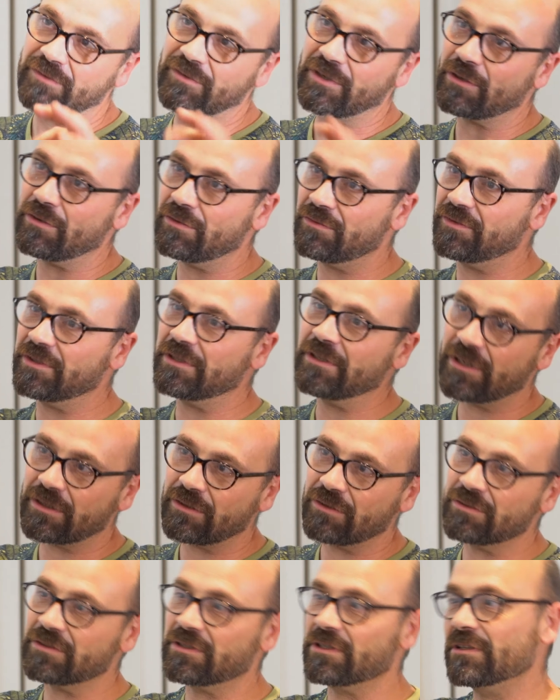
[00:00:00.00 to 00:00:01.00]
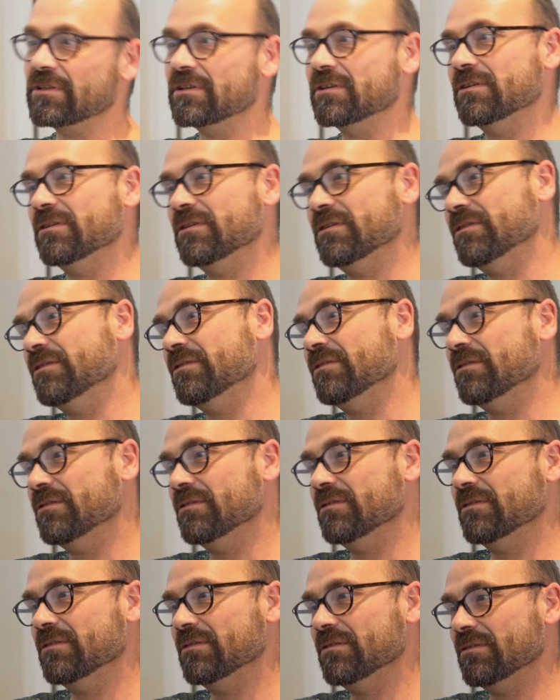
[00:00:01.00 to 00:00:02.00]
avec le vide d'un
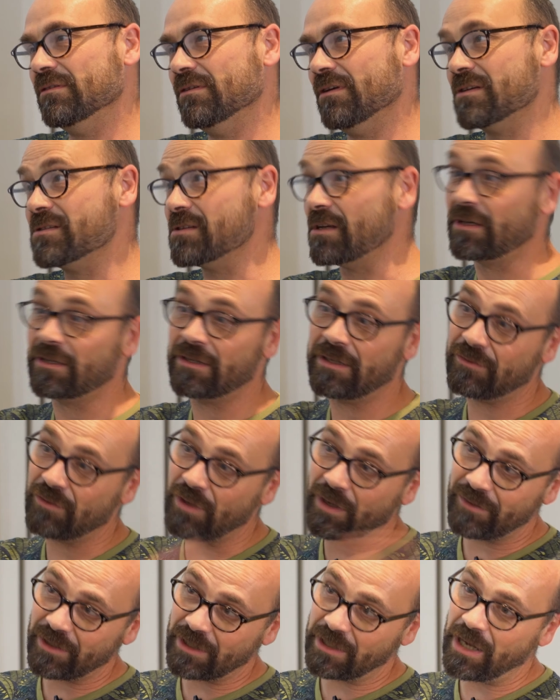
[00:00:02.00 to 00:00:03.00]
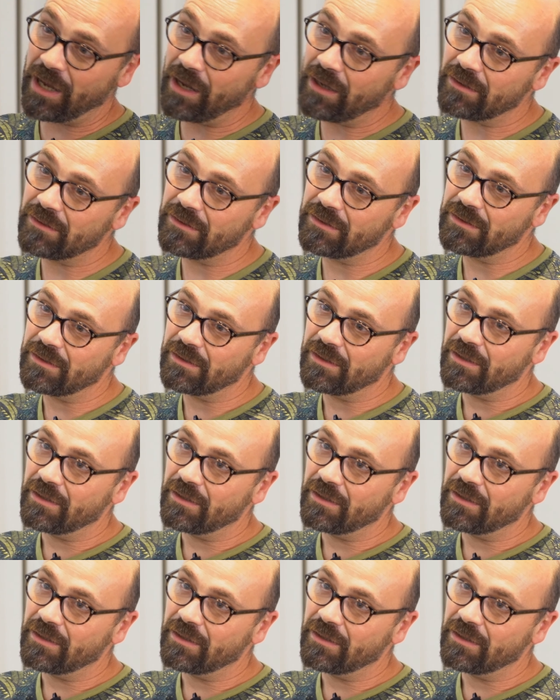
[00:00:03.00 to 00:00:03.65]
côté. Et, alors, ça n'a rien à voir avec l'art.